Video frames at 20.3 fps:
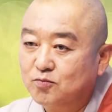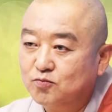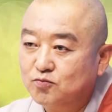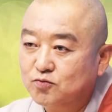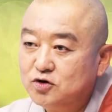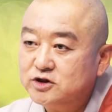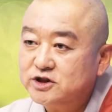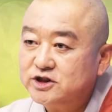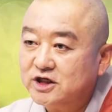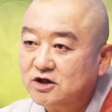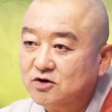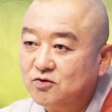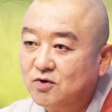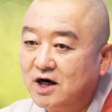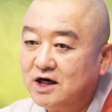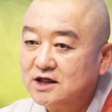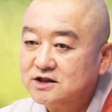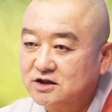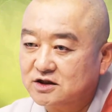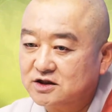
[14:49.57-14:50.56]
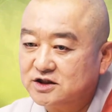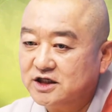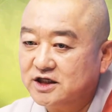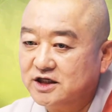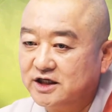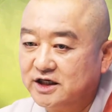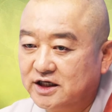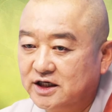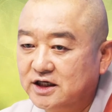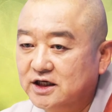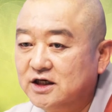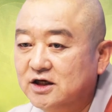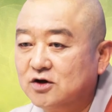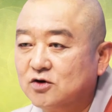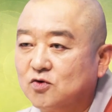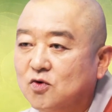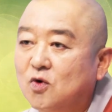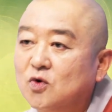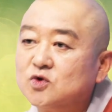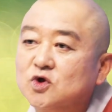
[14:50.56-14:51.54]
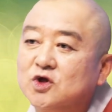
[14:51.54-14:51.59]
물질과 정신이
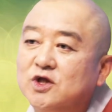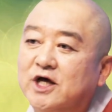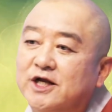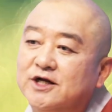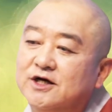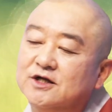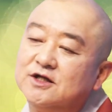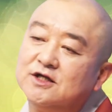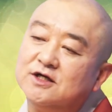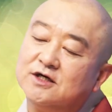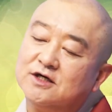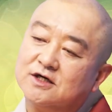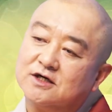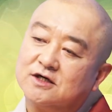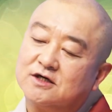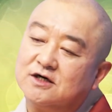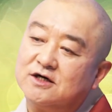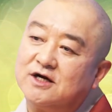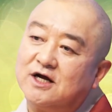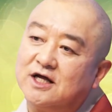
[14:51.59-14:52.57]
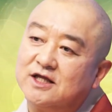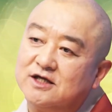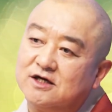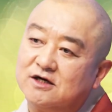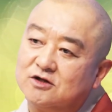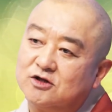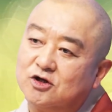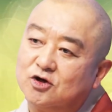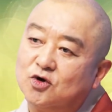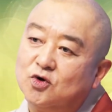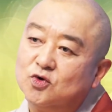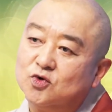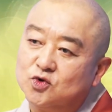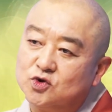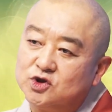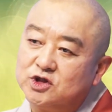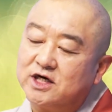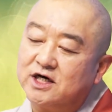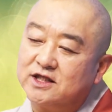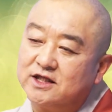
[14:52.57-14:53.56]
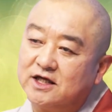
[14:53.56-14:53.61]
공존하는 그러한 형태로
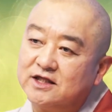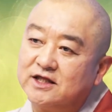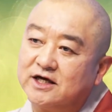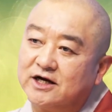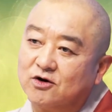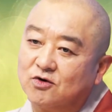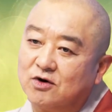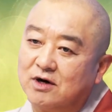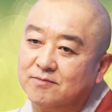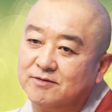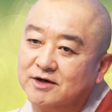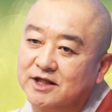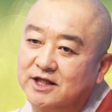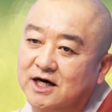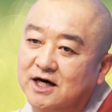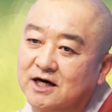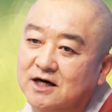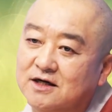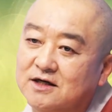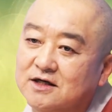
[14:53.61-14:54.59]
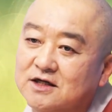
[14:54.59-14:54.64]
유지가 된다고 합니다.